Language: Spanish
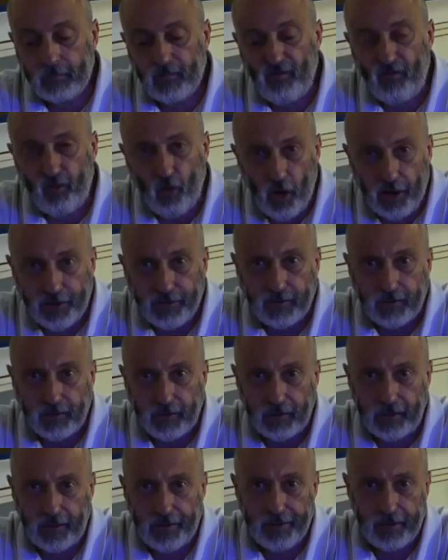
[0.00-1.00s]
fuerte
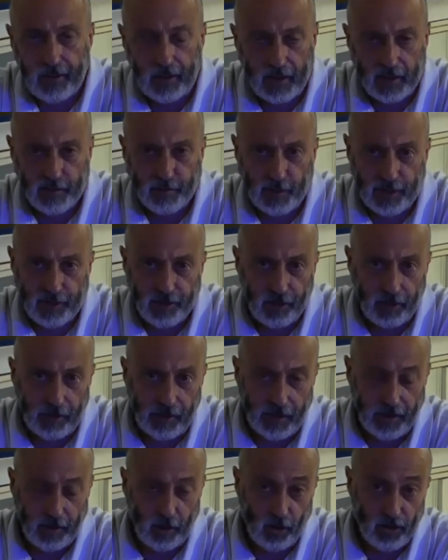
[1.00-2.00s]
hacia las
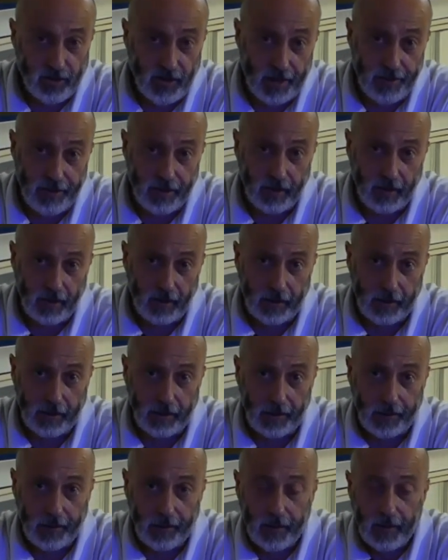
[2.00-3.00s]
personas, nos
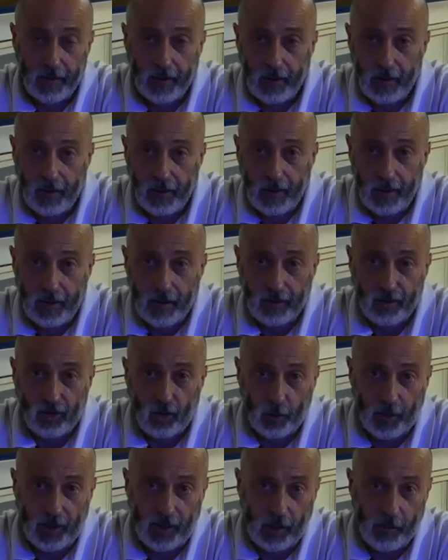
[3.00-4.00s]
hace
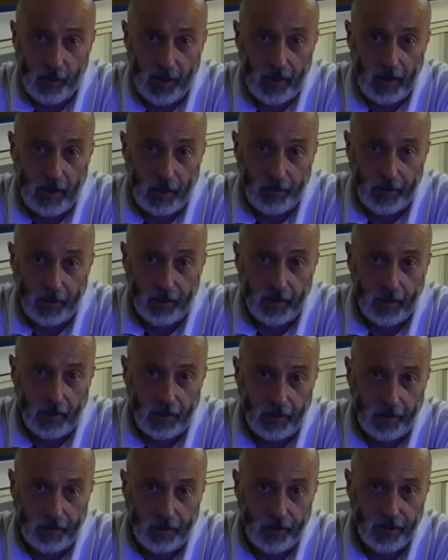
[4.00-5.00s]
sobrellevar la vida
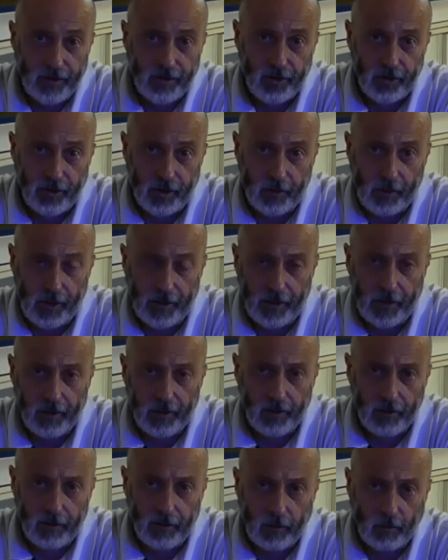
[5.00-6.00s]
y he dicho y
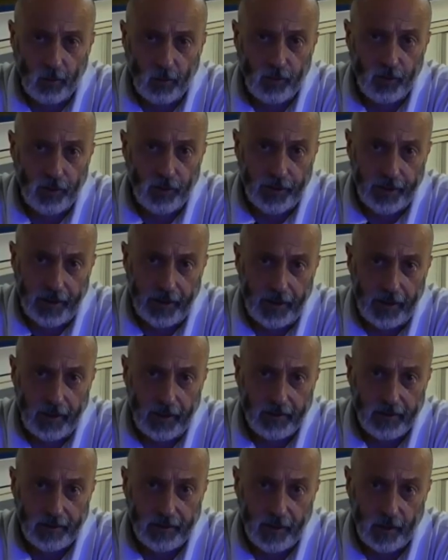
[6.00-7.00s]
evadirnos del mundo real
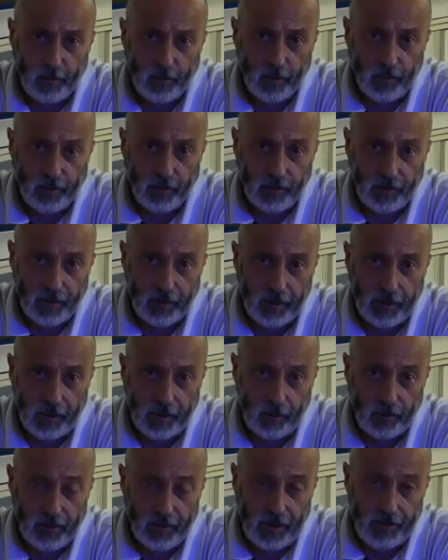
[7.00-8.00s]
hasta tal punto que
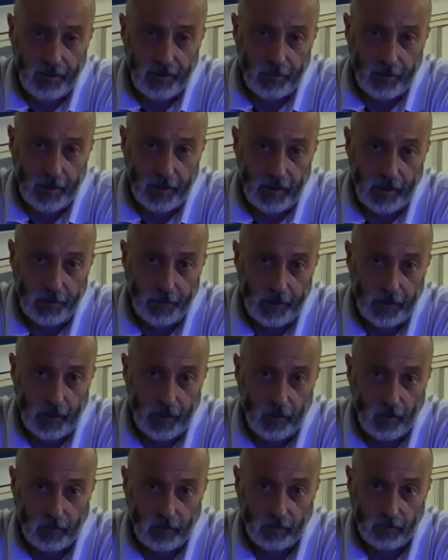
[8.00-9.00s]
nos hace ver la vida
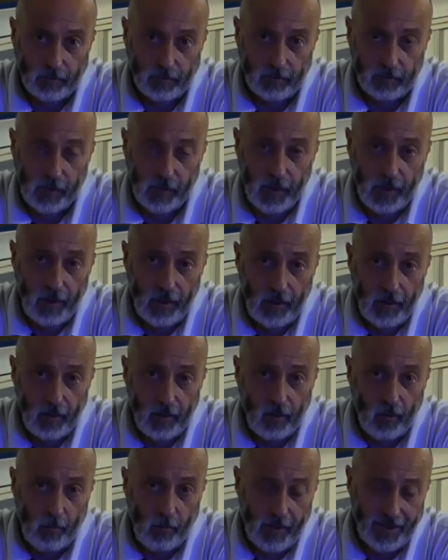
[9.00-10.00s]
con,
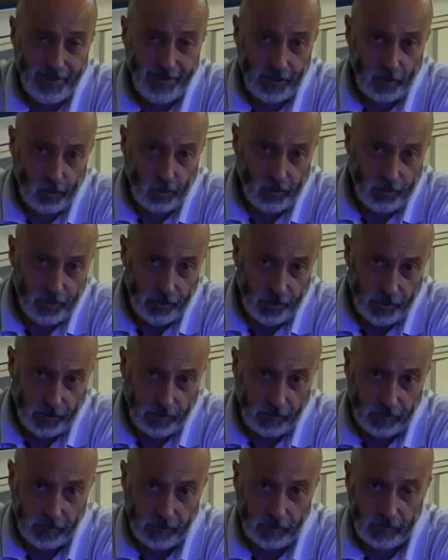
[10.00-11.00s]
más
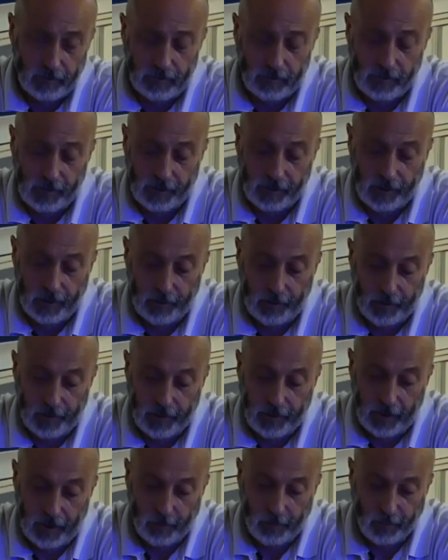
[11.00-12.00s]
ilusión. Y la
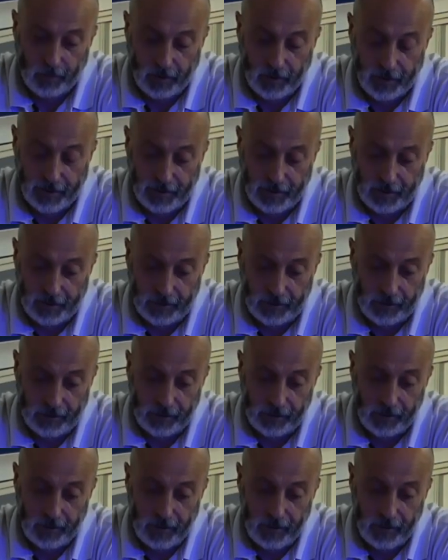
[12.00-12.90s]
verdad, pues, eh,